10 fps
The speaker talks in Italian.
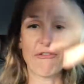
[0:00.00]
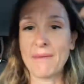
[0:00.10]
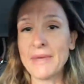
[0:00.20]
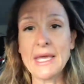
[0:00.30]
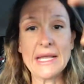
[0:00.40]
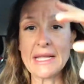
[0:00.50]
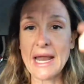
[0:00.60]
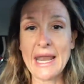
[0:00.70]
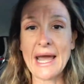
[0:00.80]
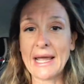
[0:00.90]
la
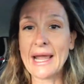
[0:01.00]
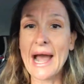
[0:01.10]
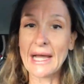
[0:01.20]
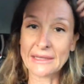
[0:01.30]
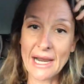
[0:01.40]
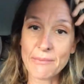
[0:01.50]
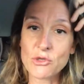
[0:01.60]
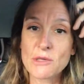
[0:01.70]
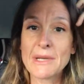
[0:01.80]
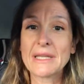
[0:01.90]
famiglia allargata la
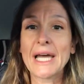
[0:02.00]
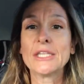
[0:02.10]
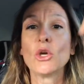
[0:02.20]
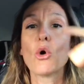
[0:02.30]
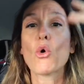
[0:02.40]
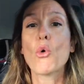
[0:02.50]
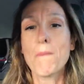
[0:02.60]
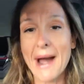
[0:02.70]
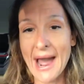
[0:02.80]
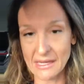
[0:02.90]
possibilità di
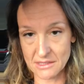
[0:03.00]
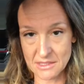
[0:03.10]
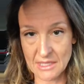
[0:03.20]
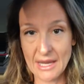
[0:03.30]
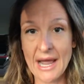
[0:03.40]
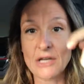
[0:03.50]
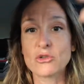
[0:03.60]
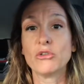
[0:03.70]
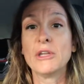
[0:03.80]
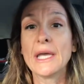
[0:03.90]
occuparsi in
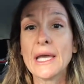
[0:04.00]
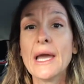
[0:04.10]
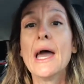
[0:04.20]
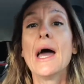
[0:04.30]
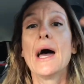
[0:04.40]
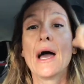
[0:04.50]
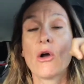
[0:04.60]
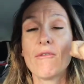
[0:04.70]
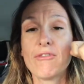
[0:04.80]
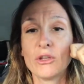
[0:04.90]
caso di eh,
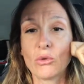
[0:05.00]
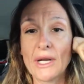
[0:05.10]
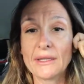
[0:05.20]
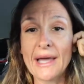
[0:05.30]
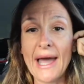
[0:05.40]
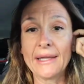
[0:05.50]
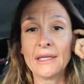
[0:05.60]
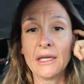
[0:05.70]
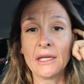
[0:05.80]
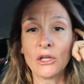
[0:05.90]
conflittualità e
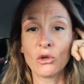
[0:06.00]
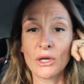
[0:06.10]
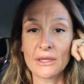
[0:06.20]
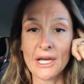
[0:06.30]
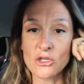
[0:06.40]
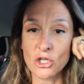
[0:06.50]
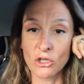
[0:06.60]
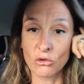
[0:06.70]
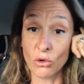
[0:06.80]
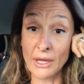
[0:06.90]
di inidoneità
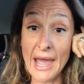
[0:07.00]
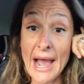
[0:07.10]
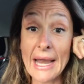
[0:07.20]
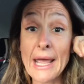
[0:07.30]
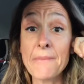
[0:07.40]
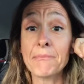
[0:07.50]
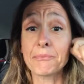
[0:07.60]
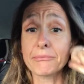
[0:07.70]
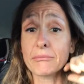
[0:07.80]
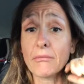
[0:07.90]
genitoriale
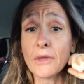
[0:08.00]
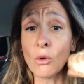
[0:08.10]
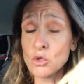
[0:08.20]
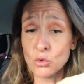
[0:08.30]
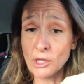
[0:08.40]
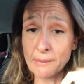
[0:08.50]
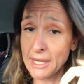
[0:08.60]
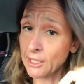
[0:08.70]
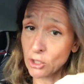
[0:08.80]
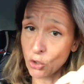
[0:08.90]
questo è un
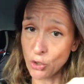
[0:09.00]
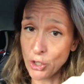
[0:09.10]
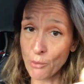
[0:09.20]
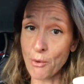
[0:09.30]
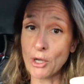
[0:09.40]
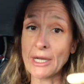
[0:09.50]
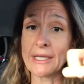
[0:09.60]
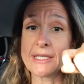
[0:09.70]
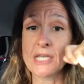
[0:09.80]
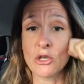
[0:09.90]
termine che dico io, poi
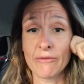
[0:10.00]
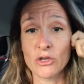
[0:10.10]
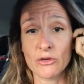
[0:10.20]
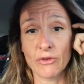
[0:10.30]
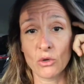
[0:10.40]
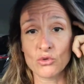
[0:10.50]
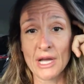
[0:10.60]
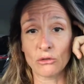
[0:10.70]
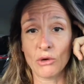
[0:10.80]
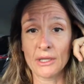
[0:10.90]
nel disegno invece viene
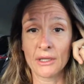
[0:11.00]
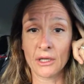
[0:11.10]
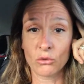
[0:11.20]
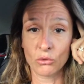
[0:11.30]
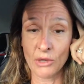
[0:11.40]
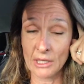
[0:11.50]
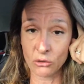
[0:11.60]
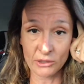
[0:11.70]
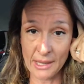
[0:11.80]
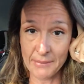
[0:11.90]
usato addirittura un
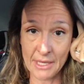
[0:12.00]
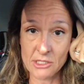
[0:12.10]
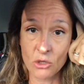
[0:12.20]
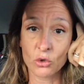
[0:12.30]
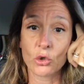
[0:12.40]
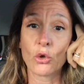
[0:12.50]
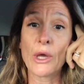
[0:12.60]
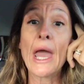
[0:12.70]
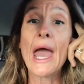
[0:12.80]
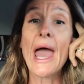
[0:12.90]
altro termine che secondo
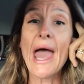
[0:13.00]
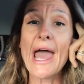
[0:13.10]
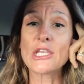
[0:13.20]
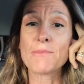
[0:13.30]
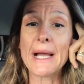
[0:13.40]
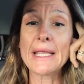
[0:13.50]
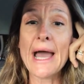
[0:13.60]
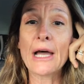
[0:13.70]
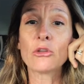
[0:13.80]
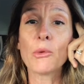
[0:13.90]
noi è
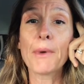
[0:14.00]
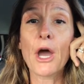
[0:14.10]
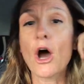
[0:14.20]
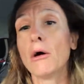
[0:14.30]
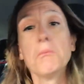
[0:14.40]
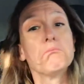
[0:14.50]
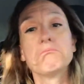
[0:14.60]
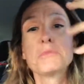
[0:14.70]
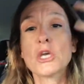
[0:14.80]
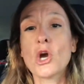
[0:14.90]
sbagliato, però
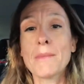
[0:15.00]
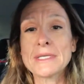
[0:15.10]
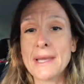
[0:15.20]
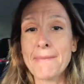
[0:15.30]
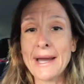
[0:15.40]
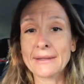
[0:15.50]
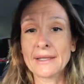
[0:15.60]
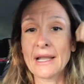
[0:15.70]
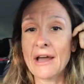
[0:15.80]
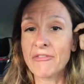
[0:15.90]
siccome se è
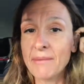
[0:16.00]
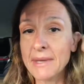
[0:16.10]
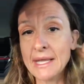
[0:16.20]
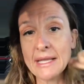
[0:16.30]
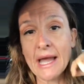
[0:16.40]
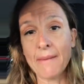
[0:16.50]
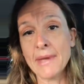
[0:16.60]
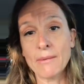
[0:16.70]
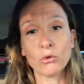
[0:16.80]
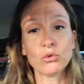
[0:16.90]
parte della famiglia
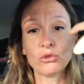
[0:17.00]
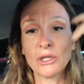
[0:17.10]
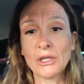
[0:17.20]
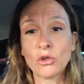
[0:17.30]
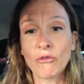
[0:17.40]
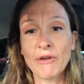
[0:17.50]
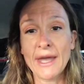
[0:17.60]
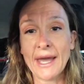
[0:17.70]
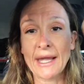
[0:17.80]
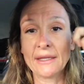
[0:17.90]
abbiamo tutti il
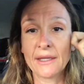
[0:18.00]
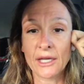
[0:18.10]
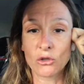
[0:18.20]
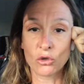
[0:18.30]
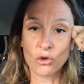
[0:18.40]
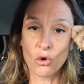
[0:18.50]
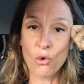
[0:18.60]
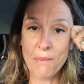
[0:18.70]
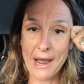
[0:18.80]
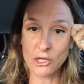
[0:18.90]
dovere e il diritto di
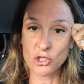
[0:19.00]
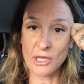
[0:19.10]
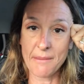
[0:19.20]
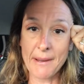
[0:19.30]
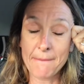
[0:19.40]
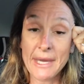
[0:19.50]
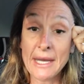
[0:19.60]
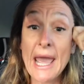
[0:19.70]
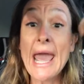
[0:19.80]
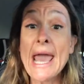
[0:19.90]
occuparci dei
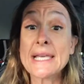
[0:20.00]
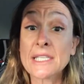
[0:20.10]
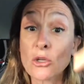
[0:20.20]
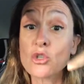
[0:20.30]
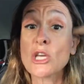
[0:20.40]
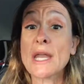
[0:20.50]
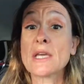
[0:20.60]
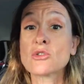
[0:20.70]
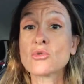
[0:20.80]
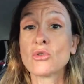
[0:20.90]
bambini e se non c'è
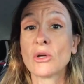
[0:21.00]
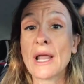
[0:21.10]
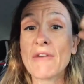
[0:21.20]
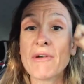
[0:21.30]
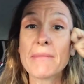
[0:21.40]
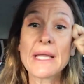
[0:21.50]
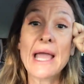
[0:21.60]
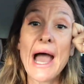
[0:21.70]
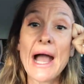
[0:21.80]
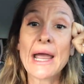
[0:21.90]
nessuno nella
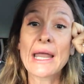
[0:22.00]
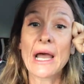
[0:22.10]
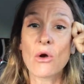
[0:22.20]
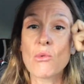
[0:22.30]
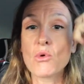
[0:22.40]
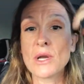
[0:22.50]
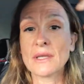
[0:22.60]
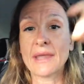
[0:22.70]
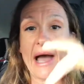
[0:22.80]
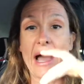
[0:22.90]
famiglia anche la
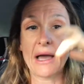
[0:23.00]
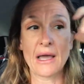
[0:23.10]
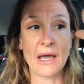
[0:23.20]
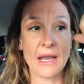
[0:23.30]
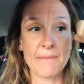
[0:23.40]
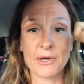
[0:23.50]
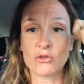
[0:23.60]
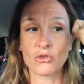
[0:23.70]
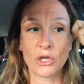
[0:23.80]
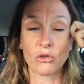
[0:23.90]
comunità, eh, le
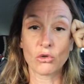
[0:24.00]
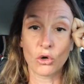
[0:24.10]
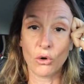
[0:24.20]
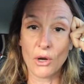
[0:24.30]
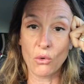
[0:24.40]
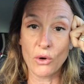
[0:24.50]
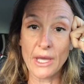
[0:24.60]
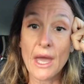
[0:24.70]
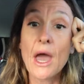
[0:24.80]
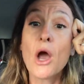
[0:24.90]
persone intorno a
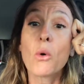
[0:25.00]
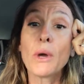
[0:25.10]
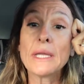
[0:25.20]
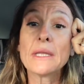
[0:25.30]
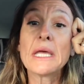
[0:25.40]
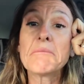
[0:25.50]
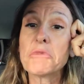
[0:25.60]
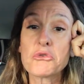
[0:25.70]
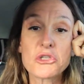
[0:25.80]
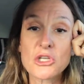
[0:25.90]
noi. Quindi
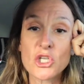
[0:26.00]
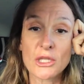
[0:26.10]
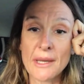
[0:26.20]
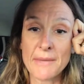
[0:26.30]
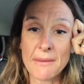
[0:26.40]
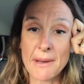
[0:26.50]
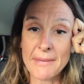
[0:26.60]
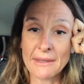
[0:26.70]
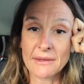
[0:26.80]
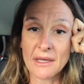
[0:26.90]
non si cita
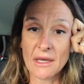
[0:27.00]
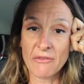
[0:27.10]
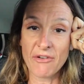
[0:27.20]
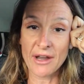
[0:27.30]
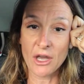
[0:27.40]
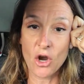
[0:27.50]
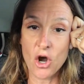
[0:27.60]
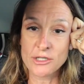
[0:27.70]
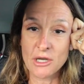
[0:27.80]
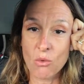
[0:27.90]
minimamente chi fa che
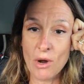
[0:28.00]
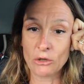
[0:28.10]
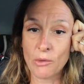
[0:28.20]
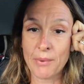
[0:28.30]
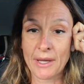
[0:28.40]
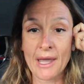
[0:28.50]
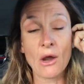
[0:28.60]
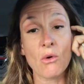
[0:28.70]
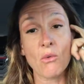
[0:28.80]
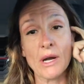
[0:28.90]
cosa, quando e
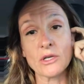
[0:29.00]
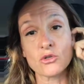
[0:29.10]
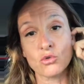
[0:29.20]
perché, con quali